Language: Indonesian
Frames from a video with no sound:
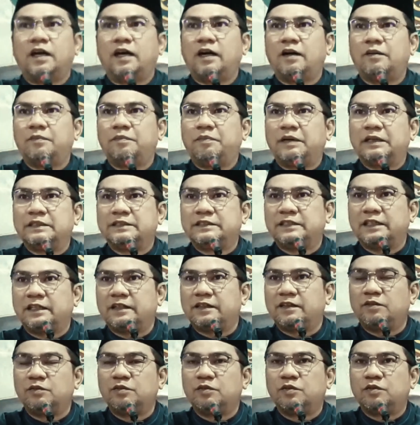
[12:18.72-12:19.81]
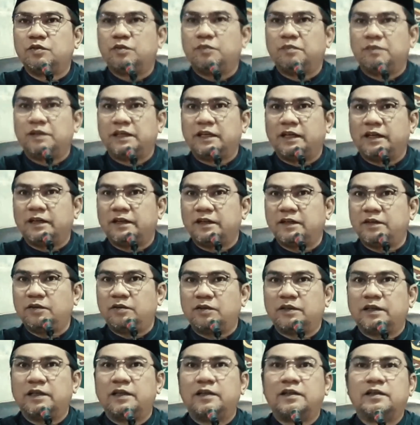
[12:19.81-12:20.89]
apa cara untuk menarik
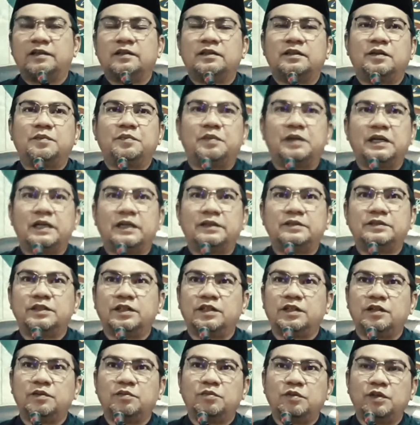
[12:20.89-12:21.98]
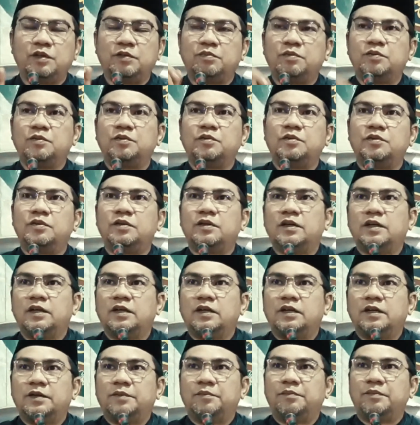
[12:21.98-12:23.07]
orang ke pengajian ibu-ibu
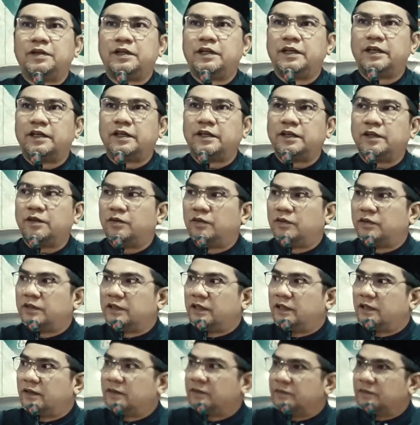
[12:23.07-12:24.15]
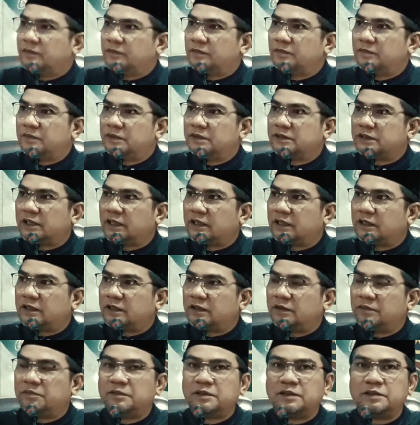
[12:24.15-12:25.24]
menarik orang bisa
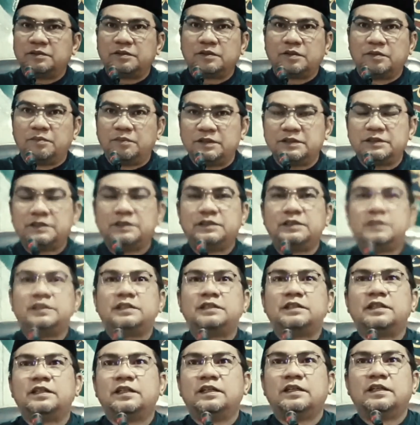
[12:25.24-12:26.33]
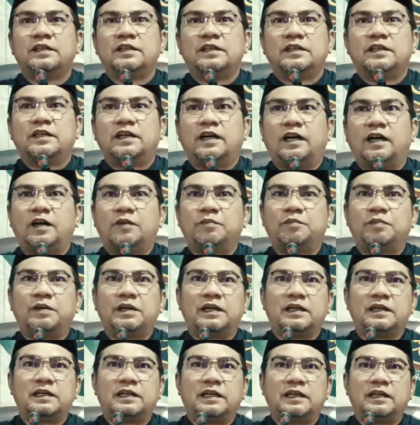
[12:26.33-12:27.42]
ke, ke masjid apa
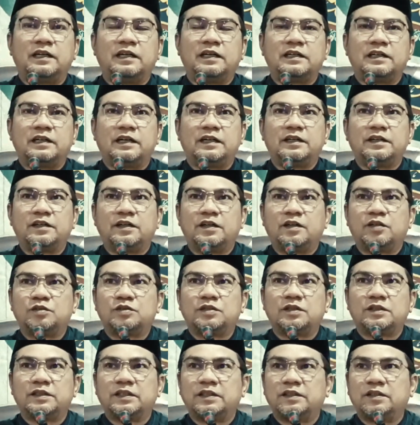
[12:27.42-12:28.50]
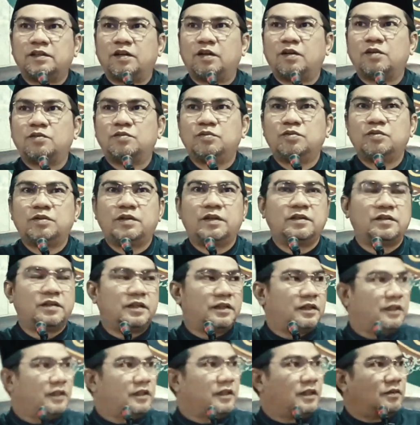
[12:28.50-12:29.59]
langkah-langkah yang harus kita lakukan
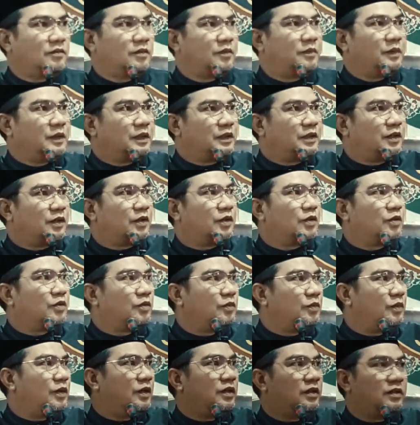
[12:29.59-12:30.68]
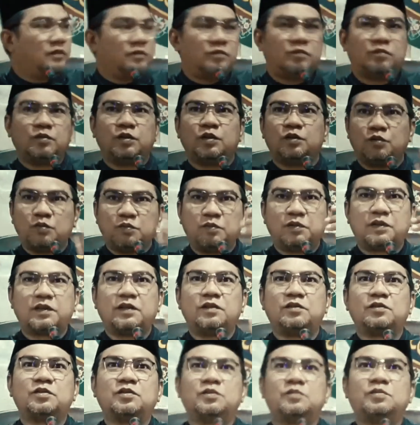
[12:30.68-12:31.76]
kan enak berpikir itu pak kan itu
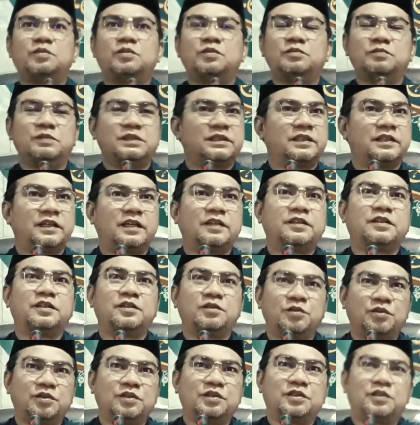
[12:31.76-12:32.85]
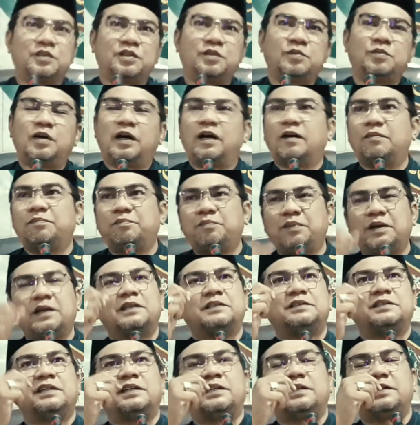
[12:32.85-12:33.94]
berat loh tuh bisa nak tidur kita di
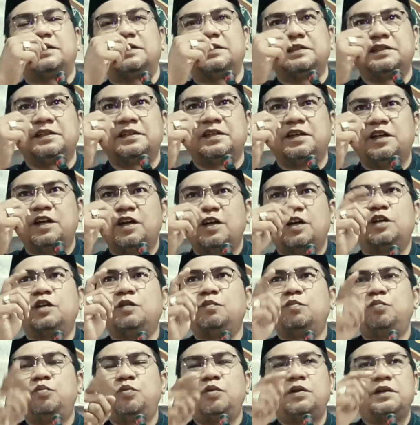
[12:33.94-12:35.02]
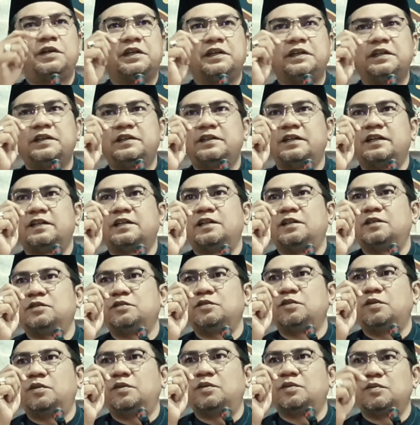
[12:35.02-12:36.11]
apalah caranya dibuat ini
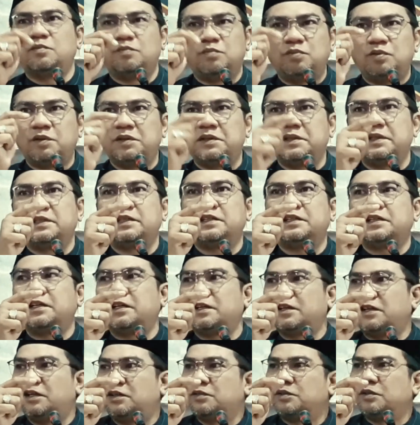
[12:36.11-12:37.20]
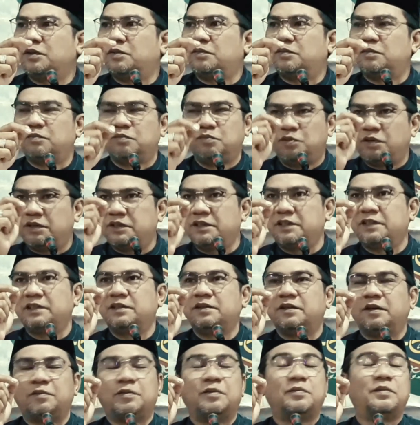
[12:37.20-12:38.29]
gagal juga buat ini gagal juga buat
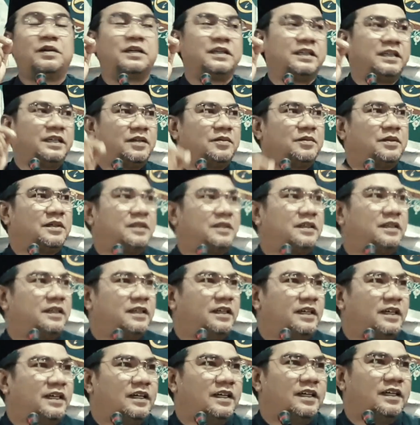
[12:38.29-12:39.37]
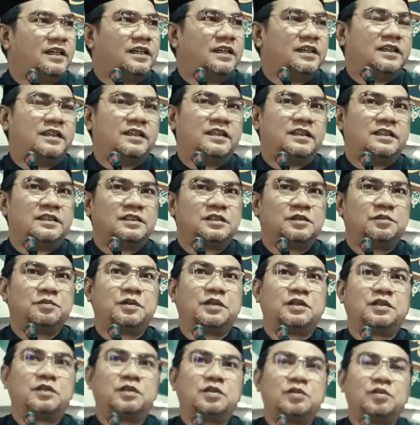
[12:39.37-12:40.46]
ini ya memang iya pak
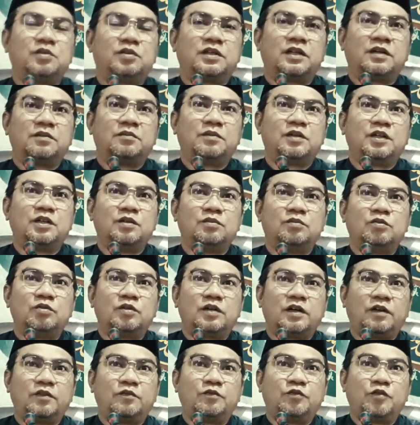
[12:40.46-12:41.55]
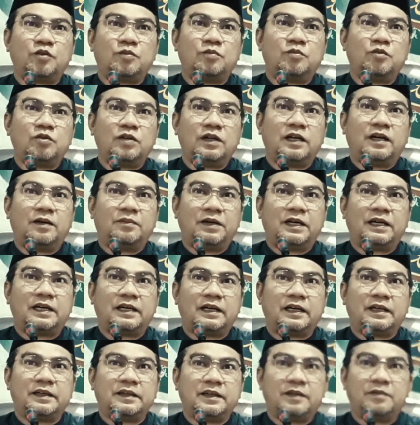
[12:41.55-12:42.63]
seperti orang menemukan formula
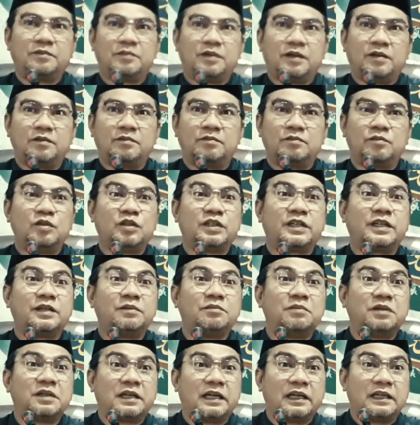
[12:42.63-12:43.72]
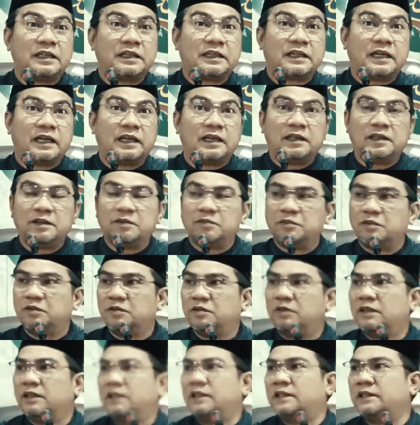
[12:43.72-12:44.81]
makanan pak mungkin berkali-kali
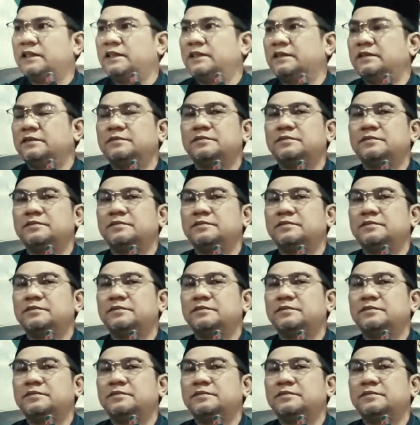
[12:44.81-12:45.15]
mengulangnya